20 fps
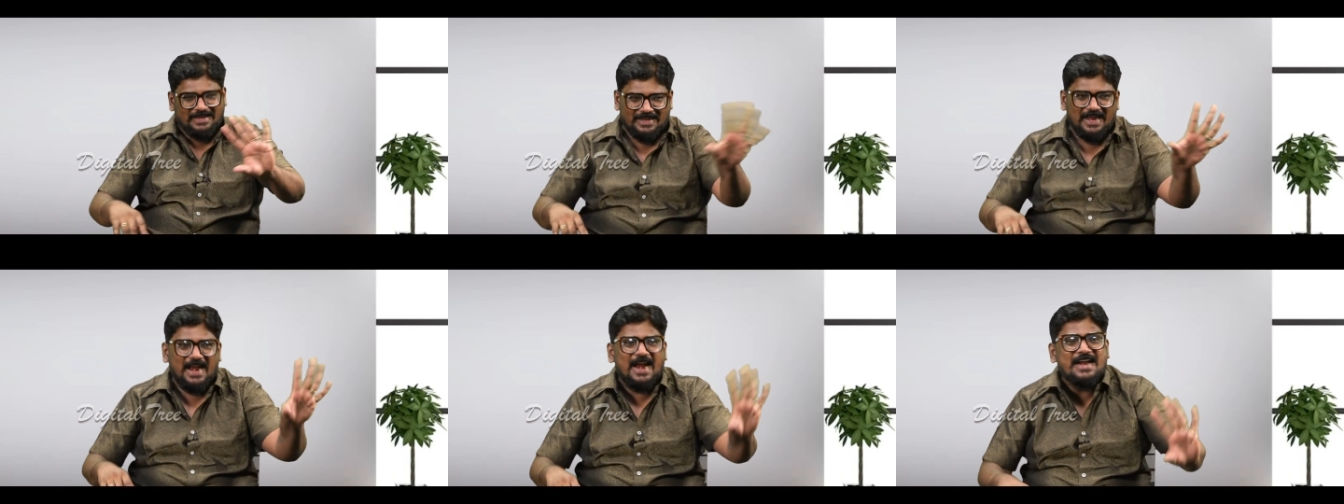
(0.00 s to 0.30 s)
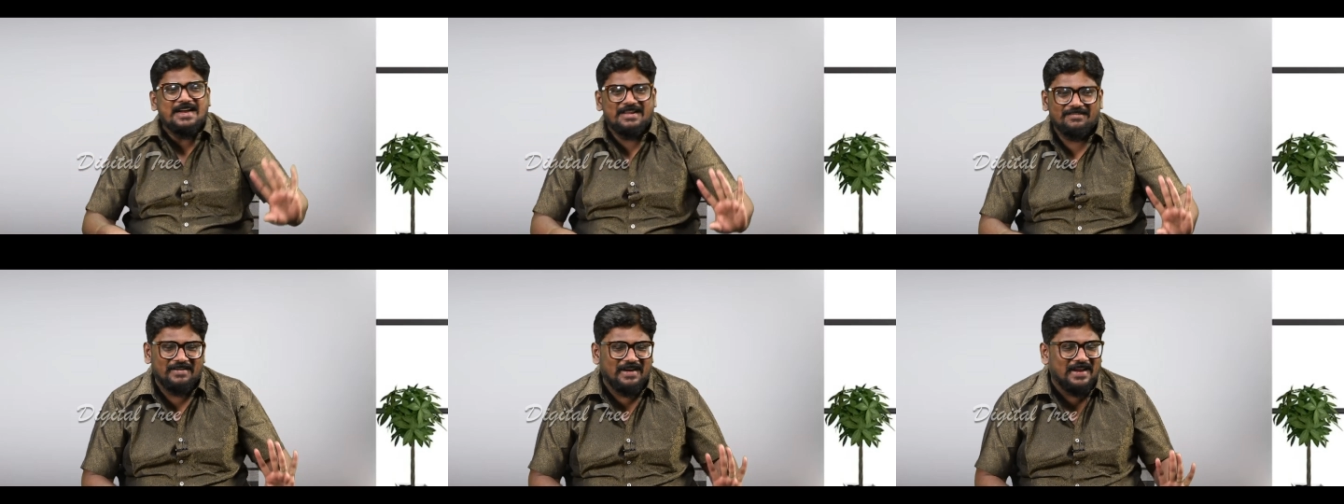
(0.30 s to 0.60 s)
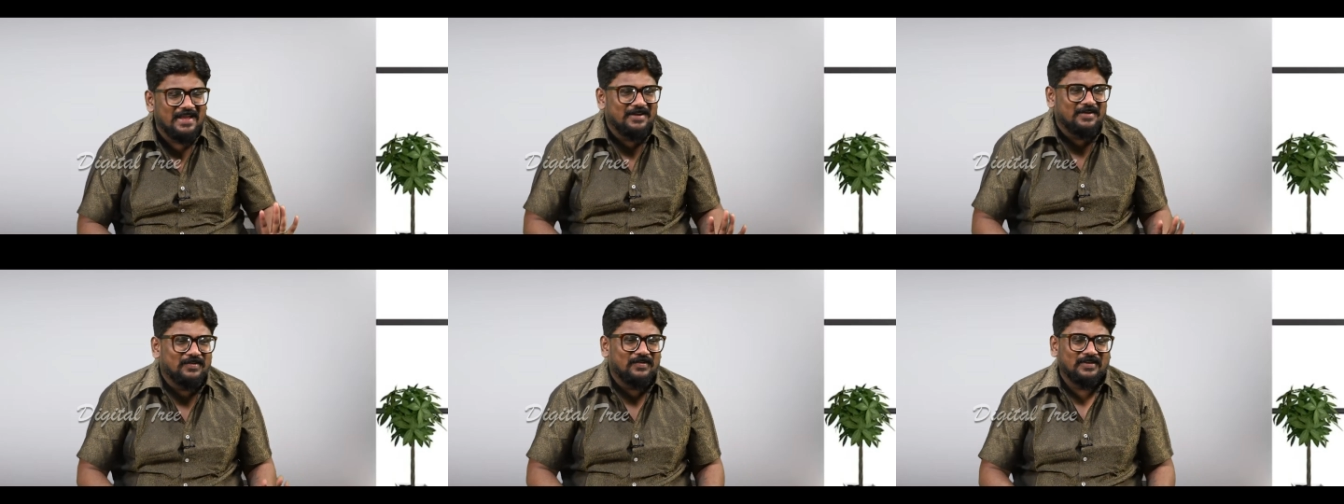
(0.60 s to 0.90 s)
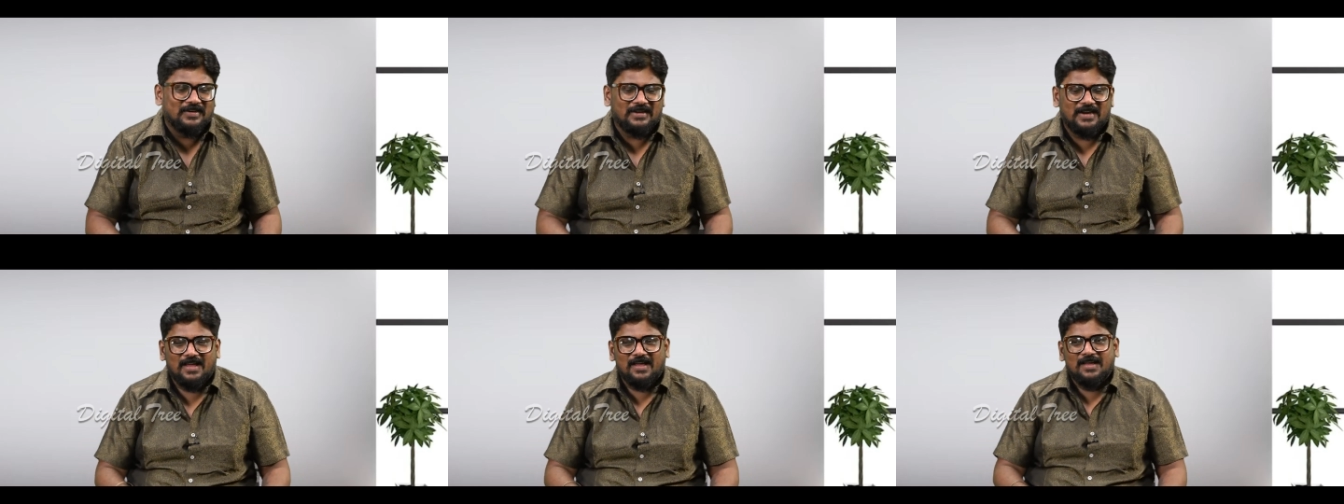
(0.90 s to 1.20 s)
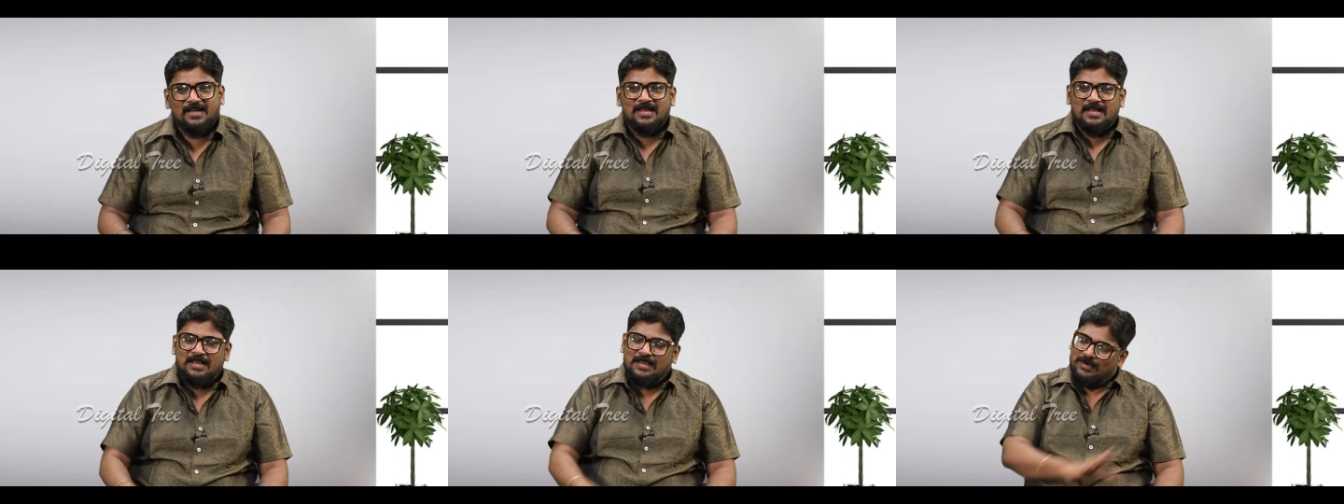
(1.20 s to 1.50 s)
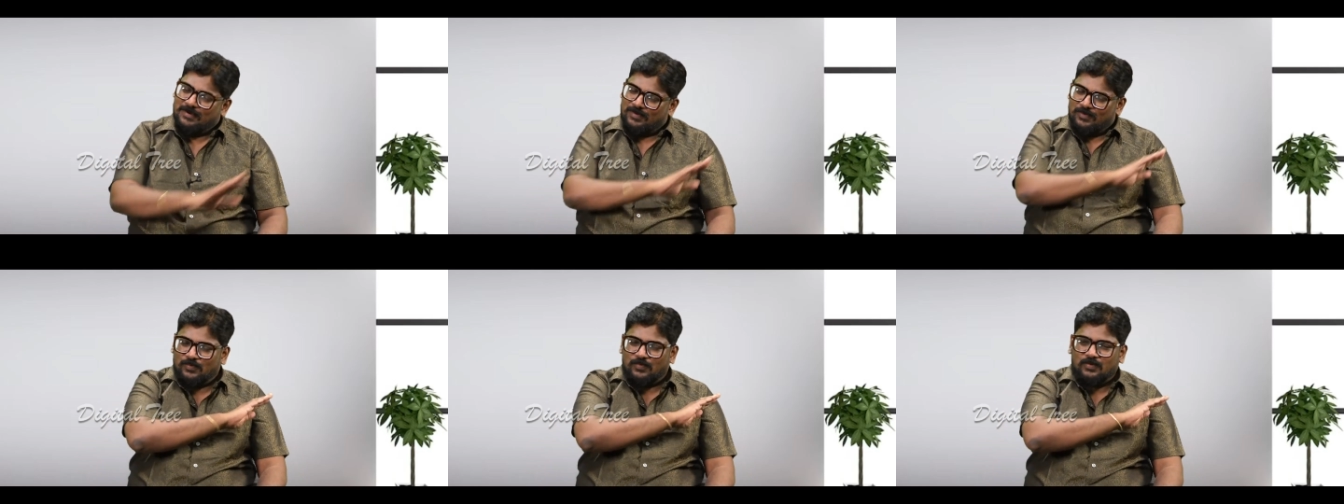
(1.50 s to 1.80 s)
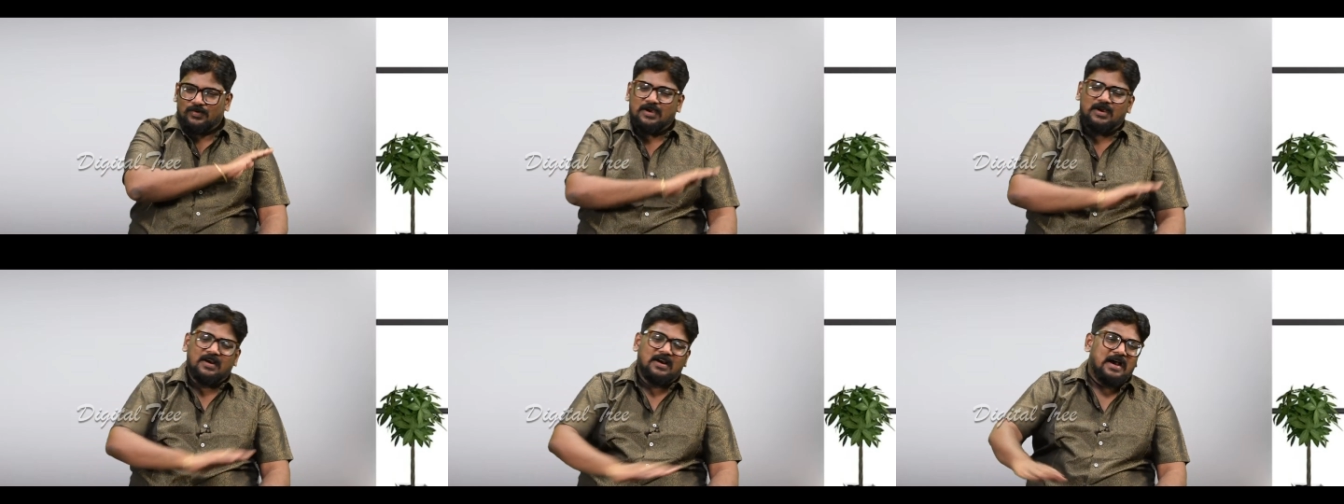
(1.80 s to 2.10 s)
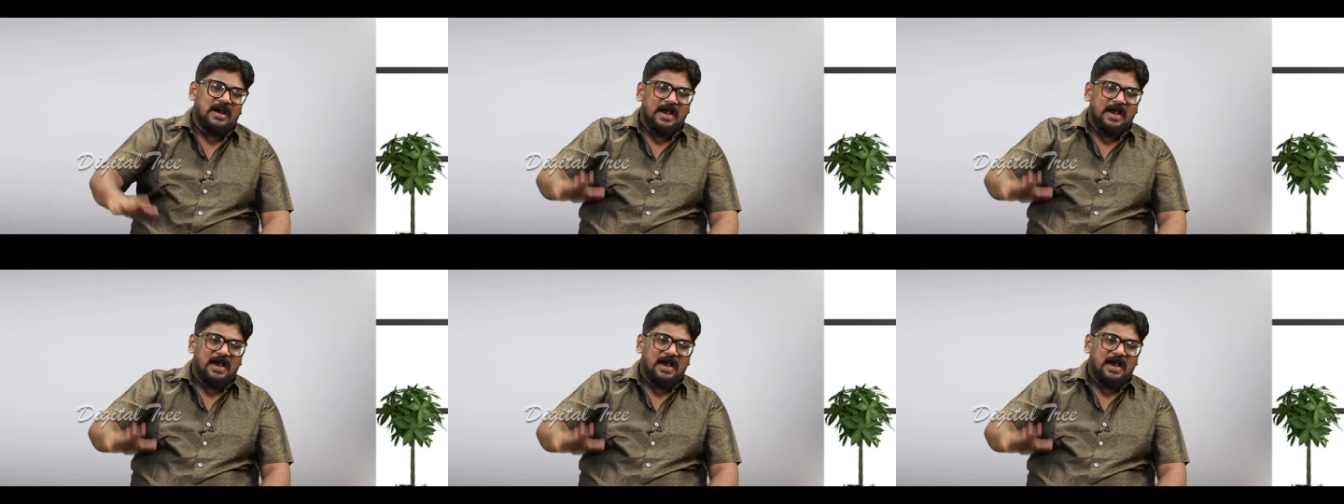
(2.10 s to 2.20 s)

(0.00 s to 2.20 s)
ఇట్లాంటివి లేకుంటే ఒక